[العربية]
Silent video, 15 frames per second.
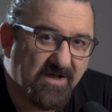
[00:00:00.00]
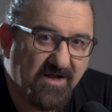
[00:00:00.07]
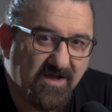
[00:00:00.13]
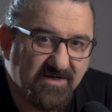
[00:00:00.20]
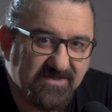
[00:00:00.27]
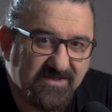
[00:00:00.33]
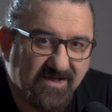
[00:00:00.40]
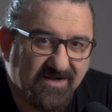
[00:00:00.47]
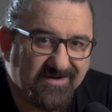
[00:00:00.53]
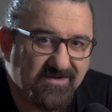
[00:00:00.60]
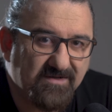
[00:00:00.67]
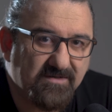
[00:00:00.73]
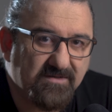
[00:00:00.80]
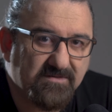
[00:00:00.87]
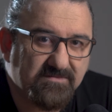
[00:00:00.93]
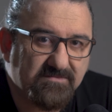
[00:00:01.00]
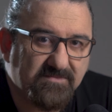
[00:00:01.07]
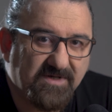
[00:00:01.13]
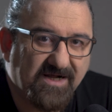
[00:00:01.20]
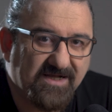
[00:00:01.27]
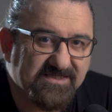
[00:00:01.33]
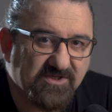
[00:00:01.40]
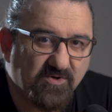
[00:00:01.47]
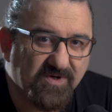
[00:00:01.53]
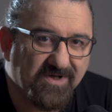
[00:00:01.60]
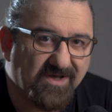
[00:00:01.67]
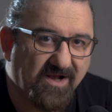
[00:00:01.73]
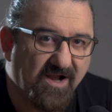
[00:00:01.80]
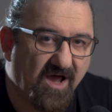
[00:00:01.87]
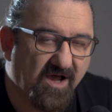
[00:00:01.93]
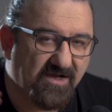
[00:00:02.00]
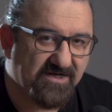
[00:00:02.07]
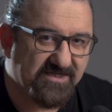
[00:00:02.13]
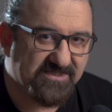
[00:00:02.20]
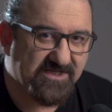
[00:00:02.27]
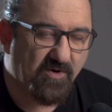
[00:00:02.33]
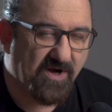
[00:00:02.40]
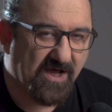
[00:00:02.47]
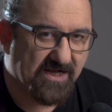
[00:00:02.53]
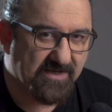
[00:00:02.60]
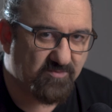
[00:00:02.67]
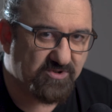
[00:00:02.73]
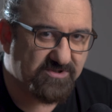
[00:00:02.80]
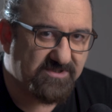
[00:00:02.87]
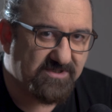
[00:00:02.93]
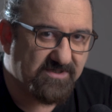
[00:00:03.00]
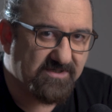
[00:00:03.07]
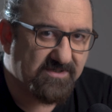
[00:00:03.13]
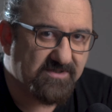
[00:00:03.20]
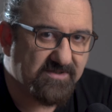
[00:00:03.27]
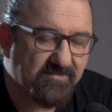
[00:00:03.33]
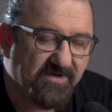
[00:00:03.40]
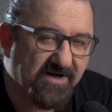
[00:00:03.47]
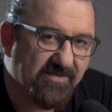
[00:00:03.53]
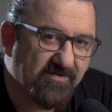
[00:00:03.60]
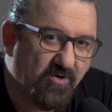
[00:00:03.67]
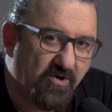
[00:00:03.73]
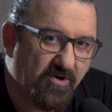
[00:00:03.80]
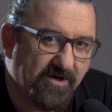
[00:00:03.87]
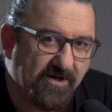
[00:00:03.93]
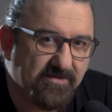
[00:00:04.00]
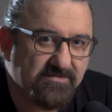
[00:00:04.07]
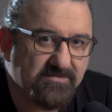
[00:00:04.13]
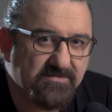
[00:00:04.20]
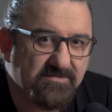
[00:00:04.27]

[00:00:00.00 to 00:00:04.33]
قال هاي الإدارة ما راح تسوي إغلاق للدولة على مود آه، مرض كورونا